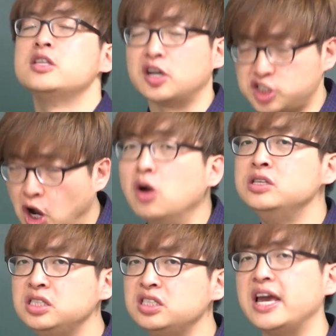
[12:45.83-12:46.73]
자,
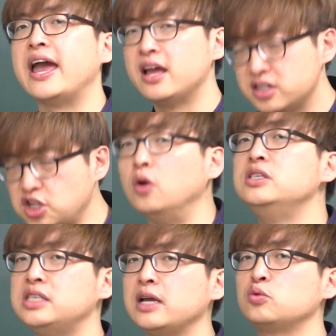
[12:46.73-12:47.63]
전시에,
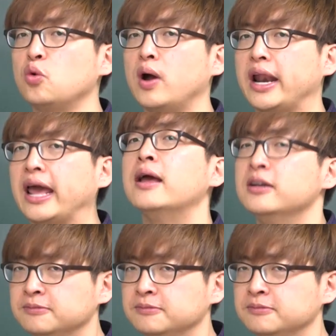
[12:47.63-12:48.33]
전쟁 동안에.